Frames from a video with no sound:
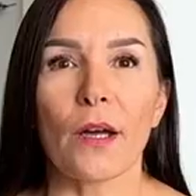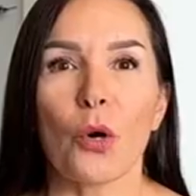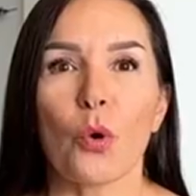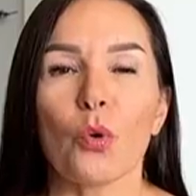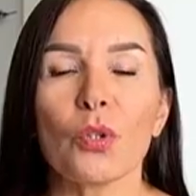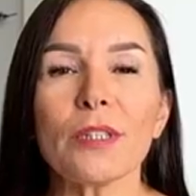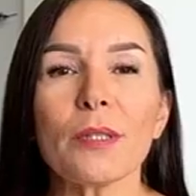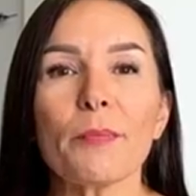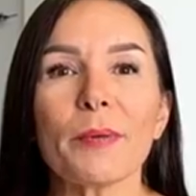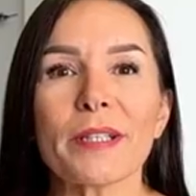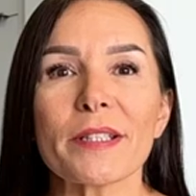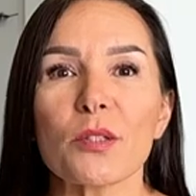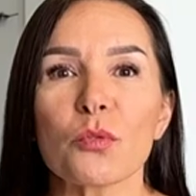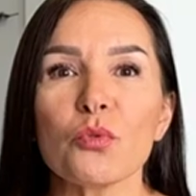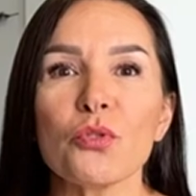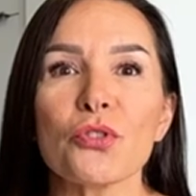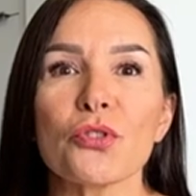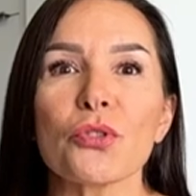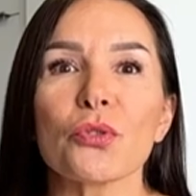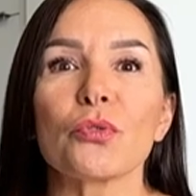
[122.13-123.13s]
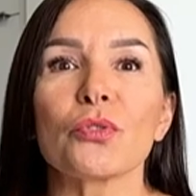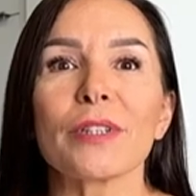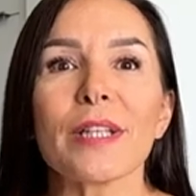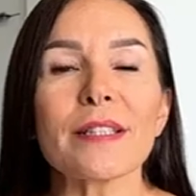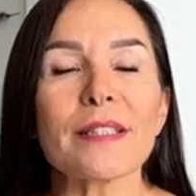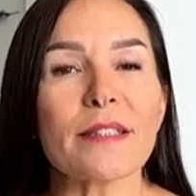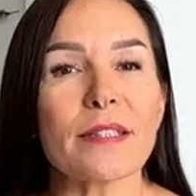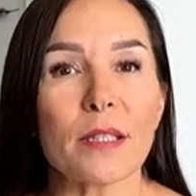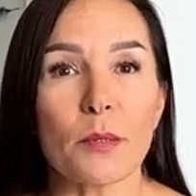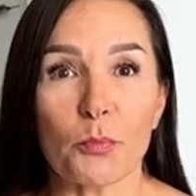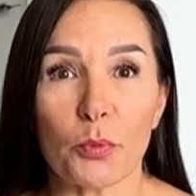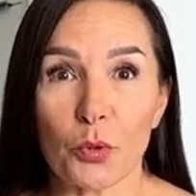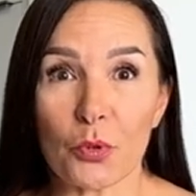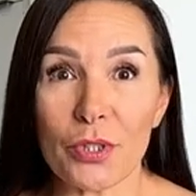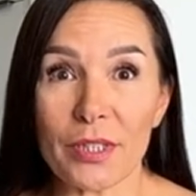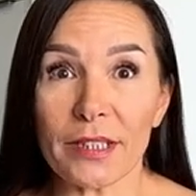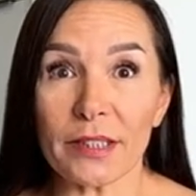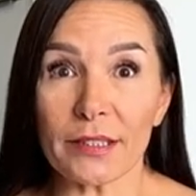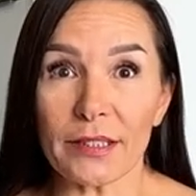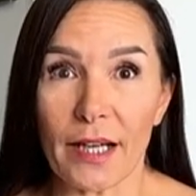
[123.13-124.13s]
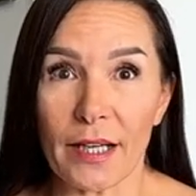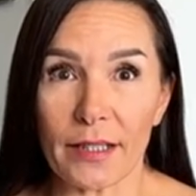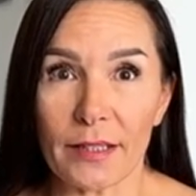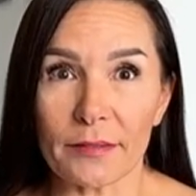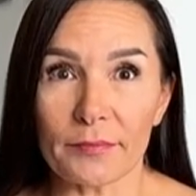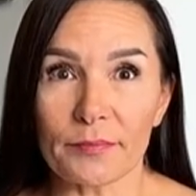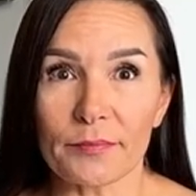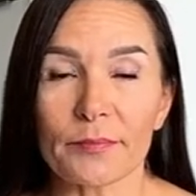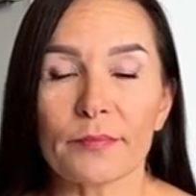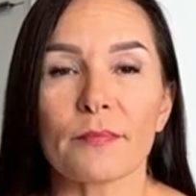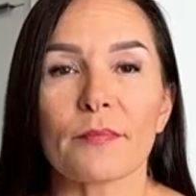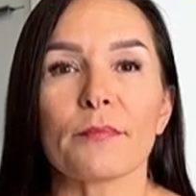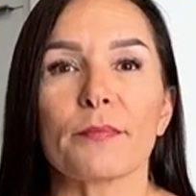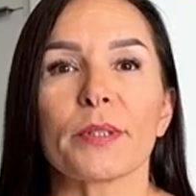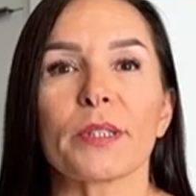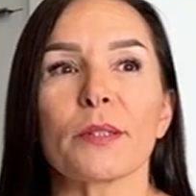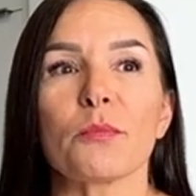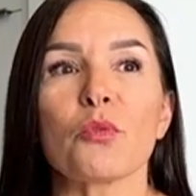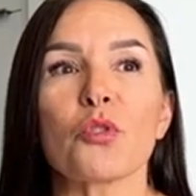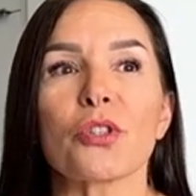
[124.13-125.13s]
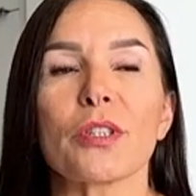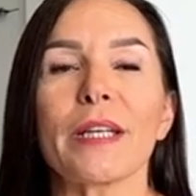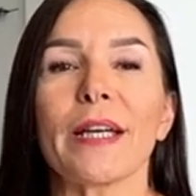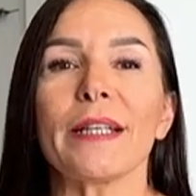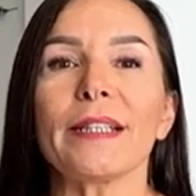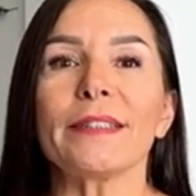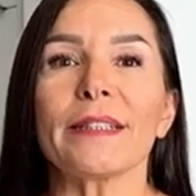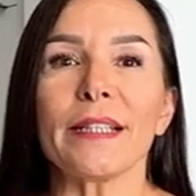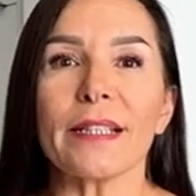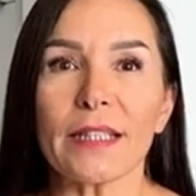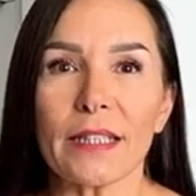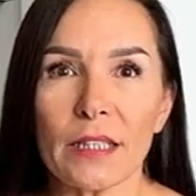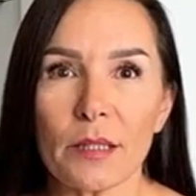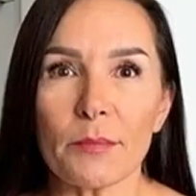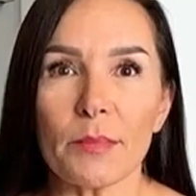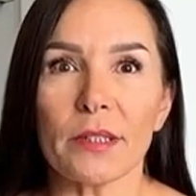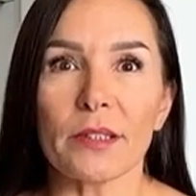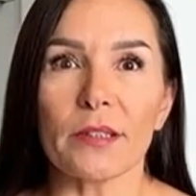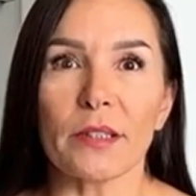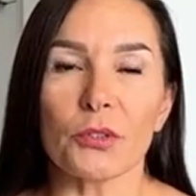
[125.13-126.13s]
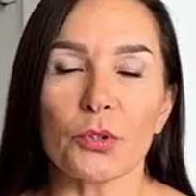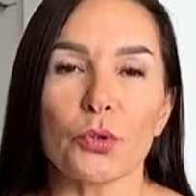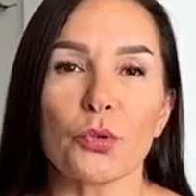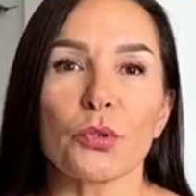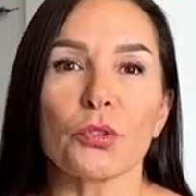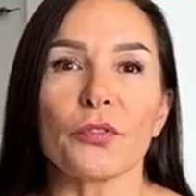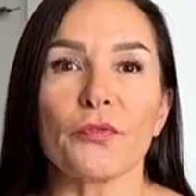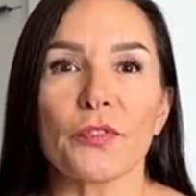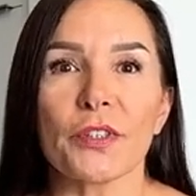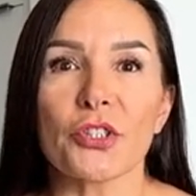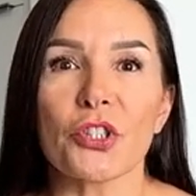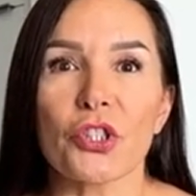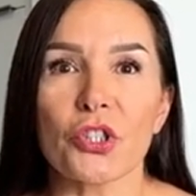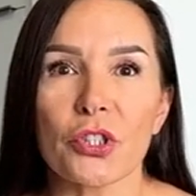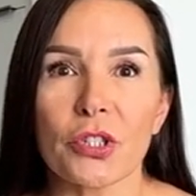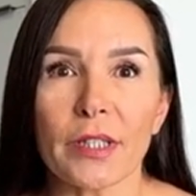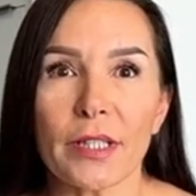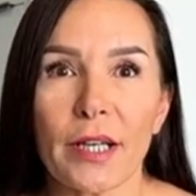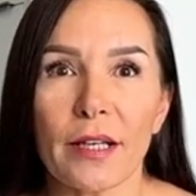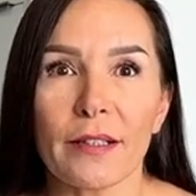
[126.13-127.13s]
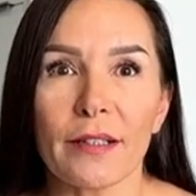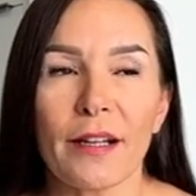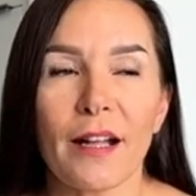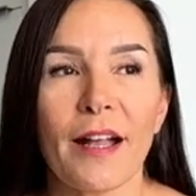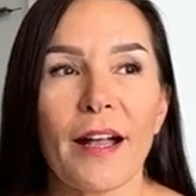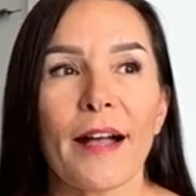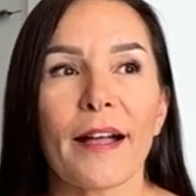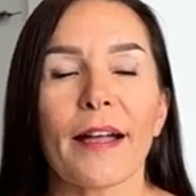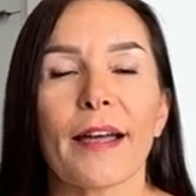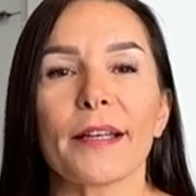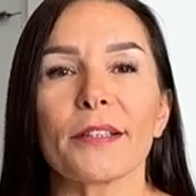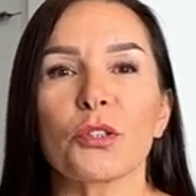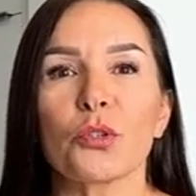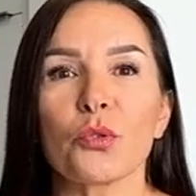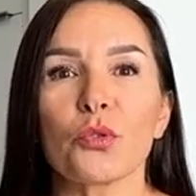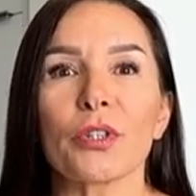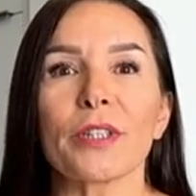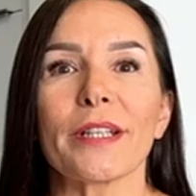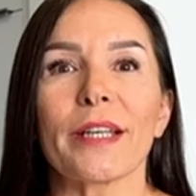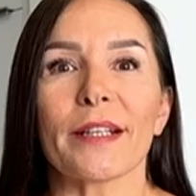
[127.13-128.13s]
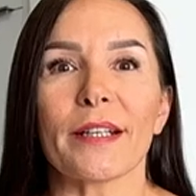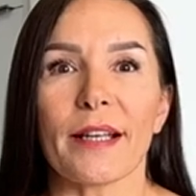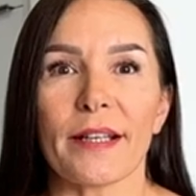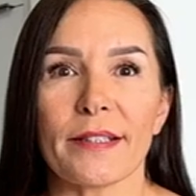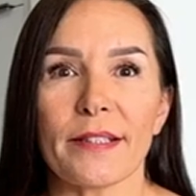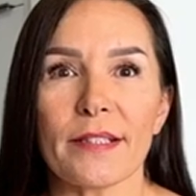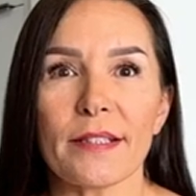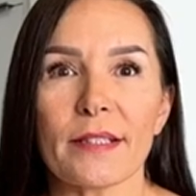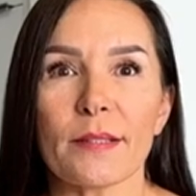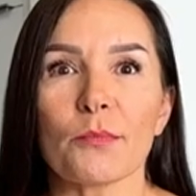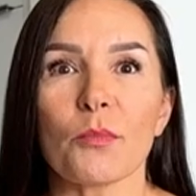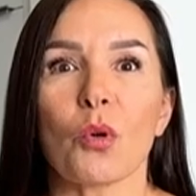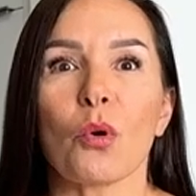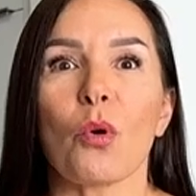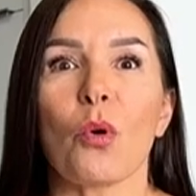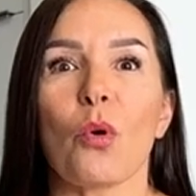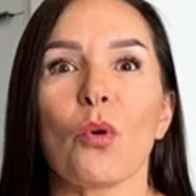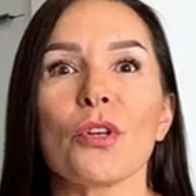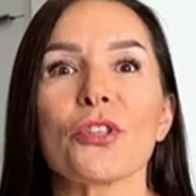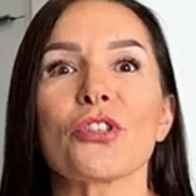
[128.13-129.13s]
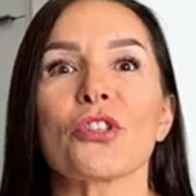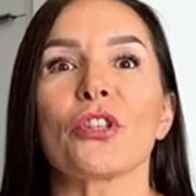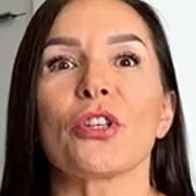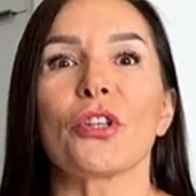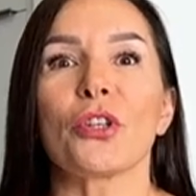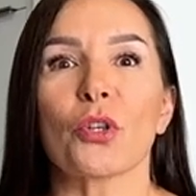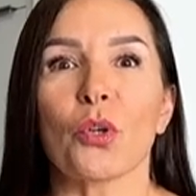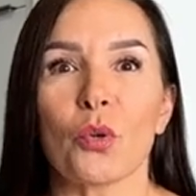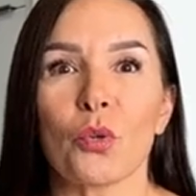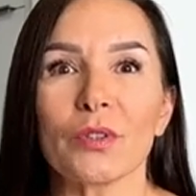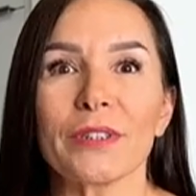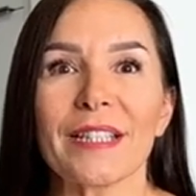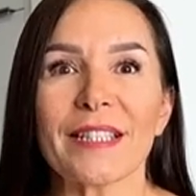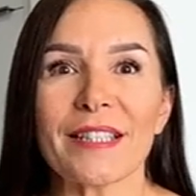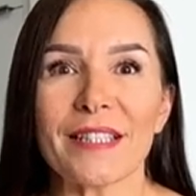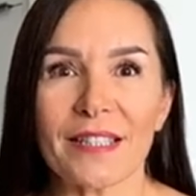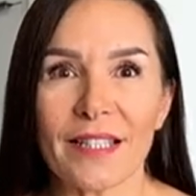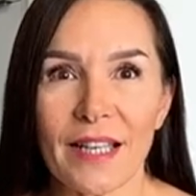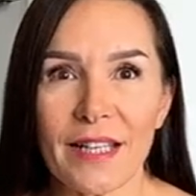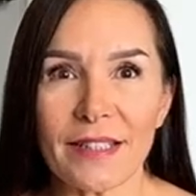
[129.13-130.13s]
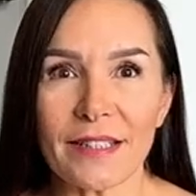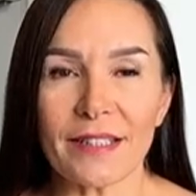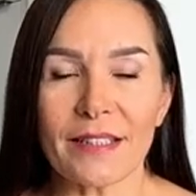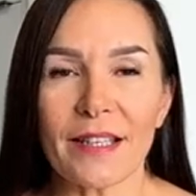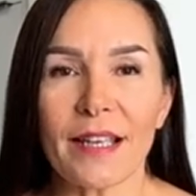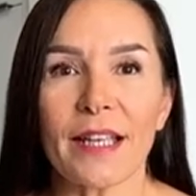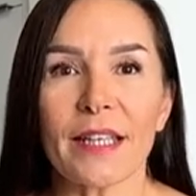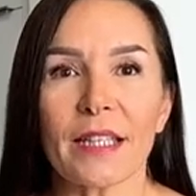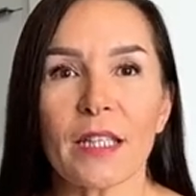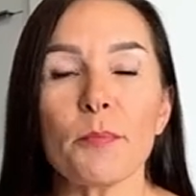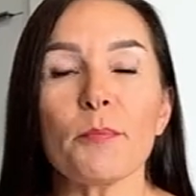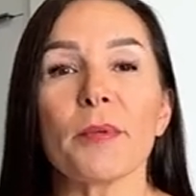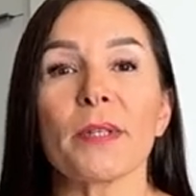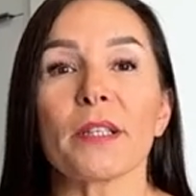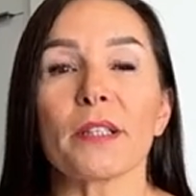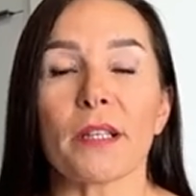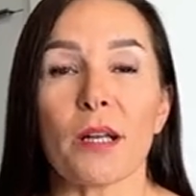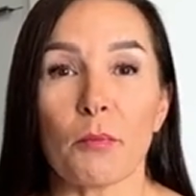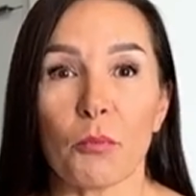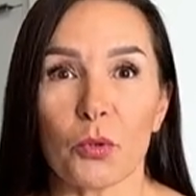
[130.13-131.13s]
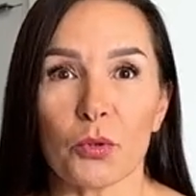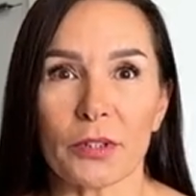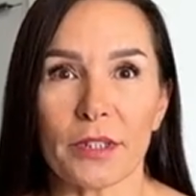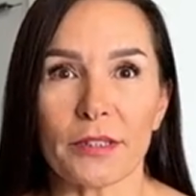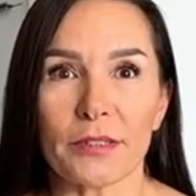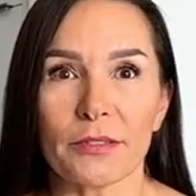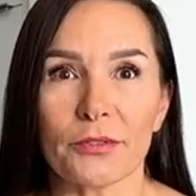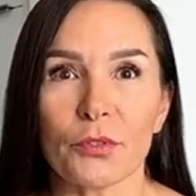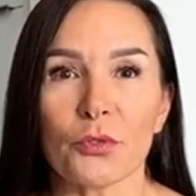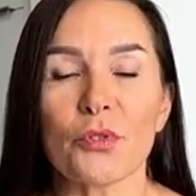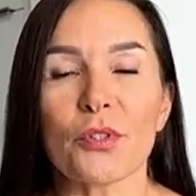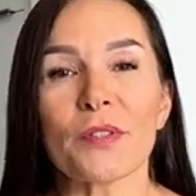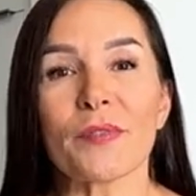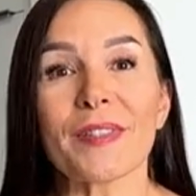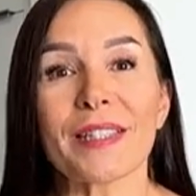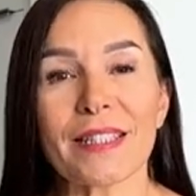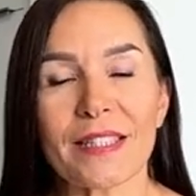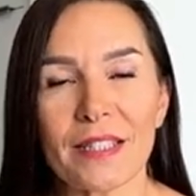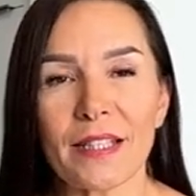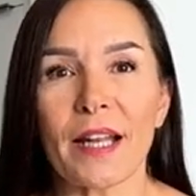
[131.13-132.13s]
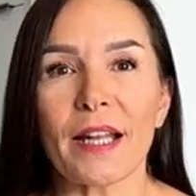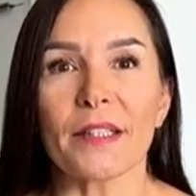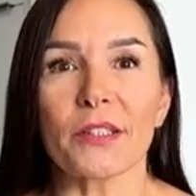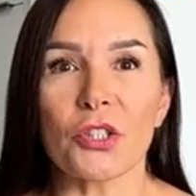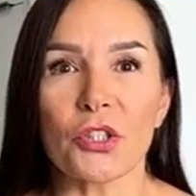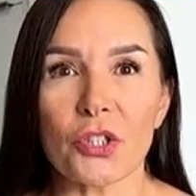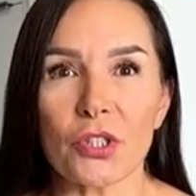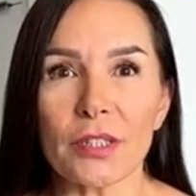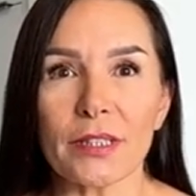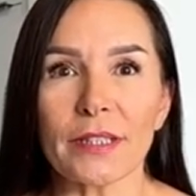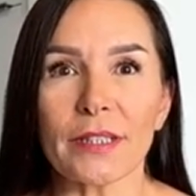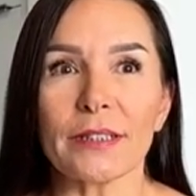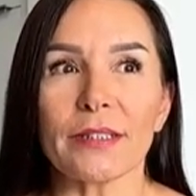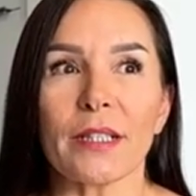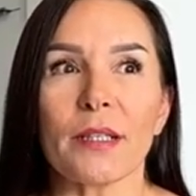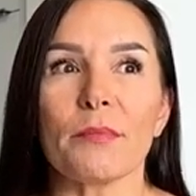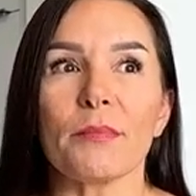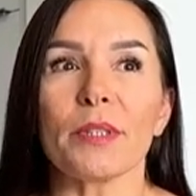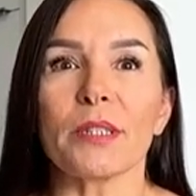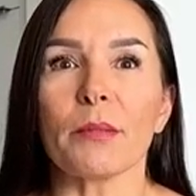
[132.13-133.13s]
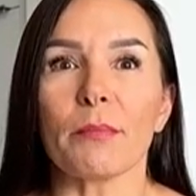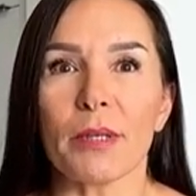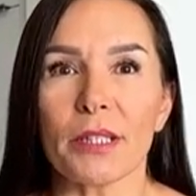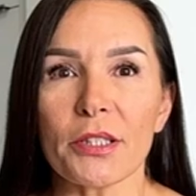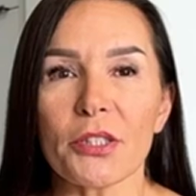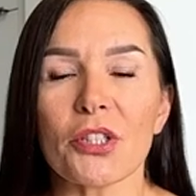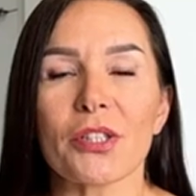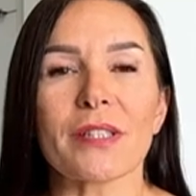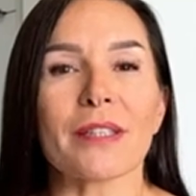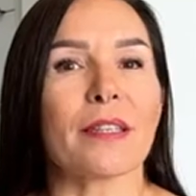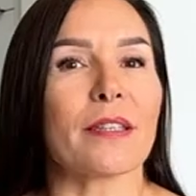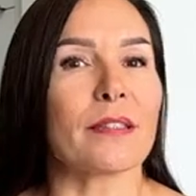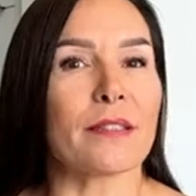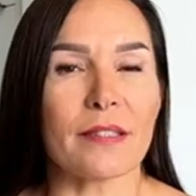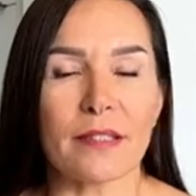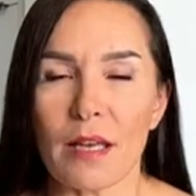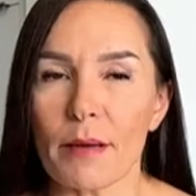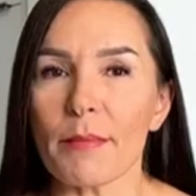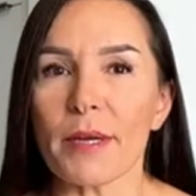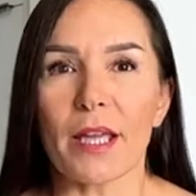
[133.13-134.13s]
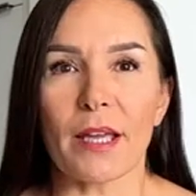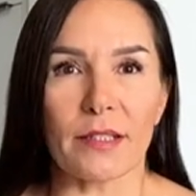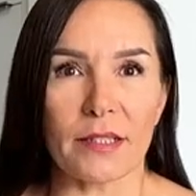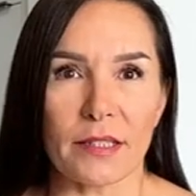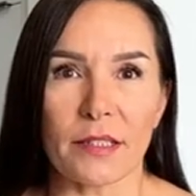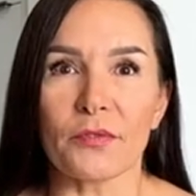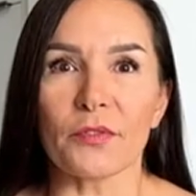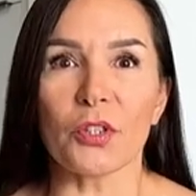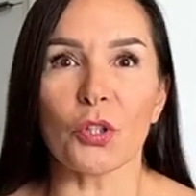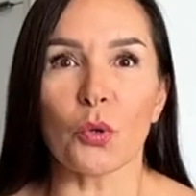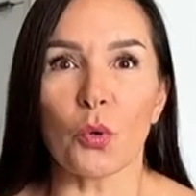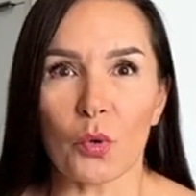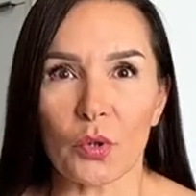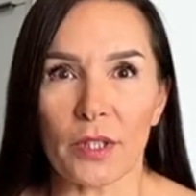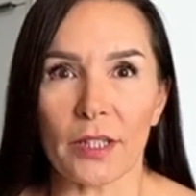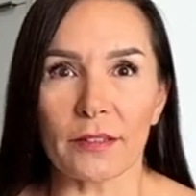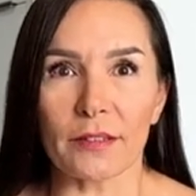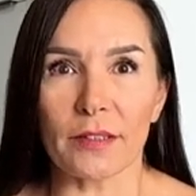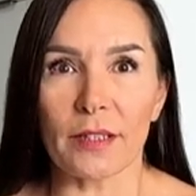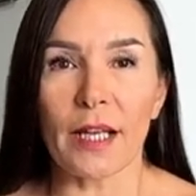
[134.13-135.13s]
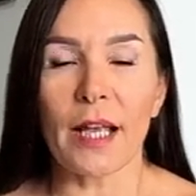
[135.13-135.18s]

Он образуется у нас не просто так, потому что это именно тот вид жира, который организму очень легко достать и переработать. То есть висцеральный жир – это метаболически самый активный орган.